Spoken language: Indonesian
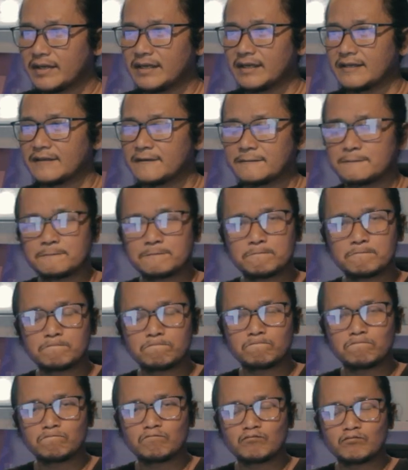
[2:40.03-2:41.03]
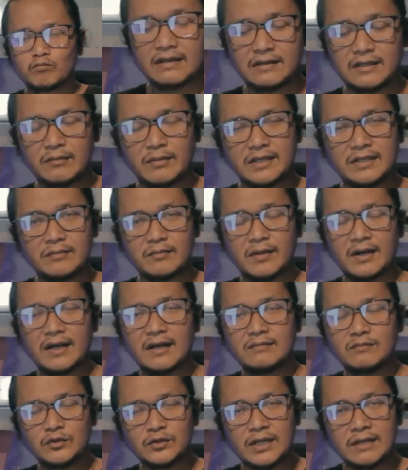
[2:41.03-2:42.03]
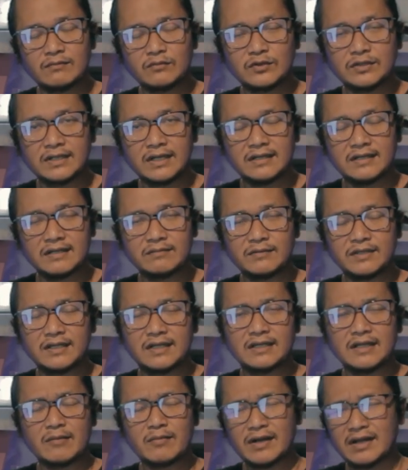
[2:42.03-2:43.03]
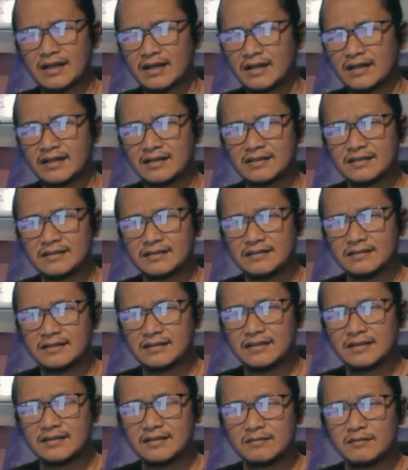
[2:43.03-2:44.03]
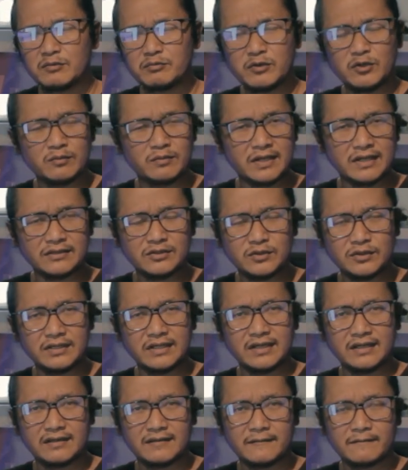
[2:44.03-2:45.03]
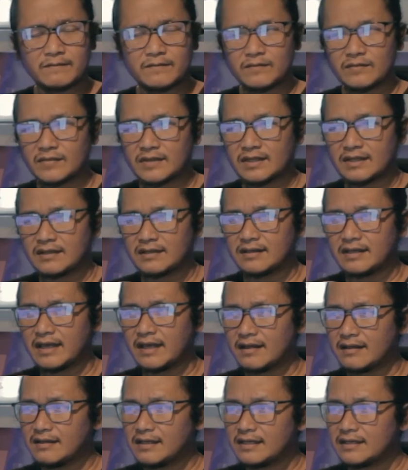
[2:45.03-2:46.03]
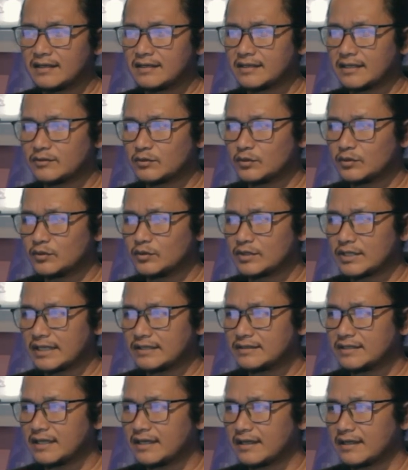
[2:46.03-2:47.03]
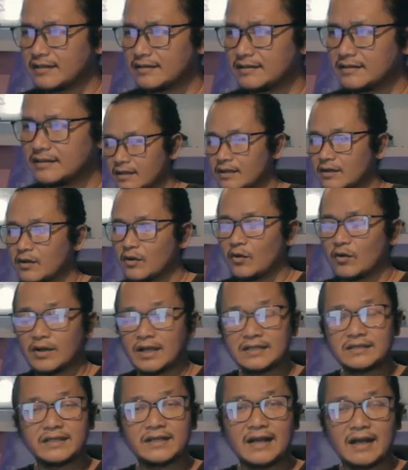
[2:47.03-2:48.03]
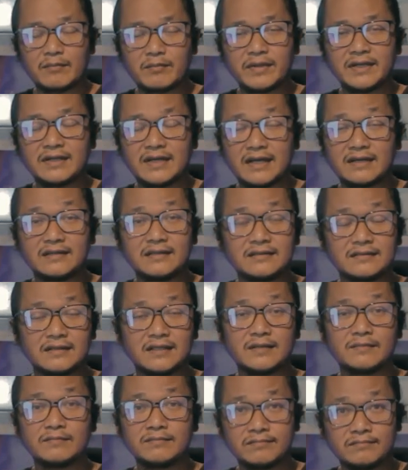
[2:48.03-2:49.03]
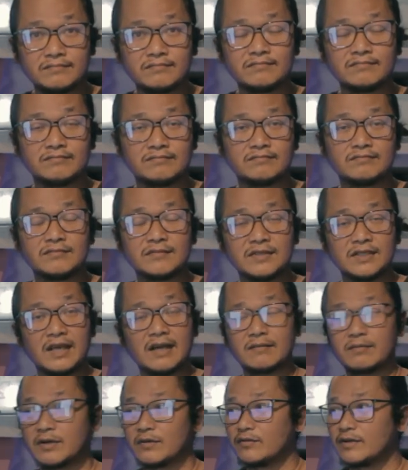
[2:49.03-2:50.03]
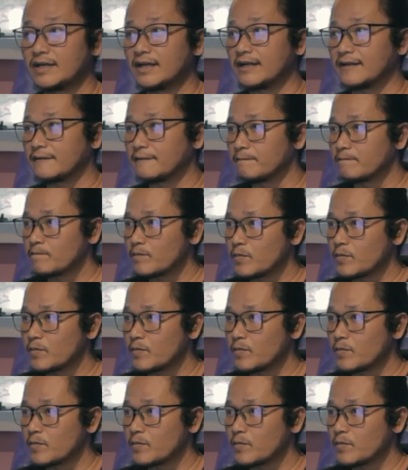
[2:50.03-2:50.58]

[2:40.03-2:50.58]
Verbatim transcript: ya? Tiba-tiba muntah-muntah dan meninggal. Apakah meminum racun ya? Ya, kita tunggu sajalah olah TKP dari tim yang berwenang.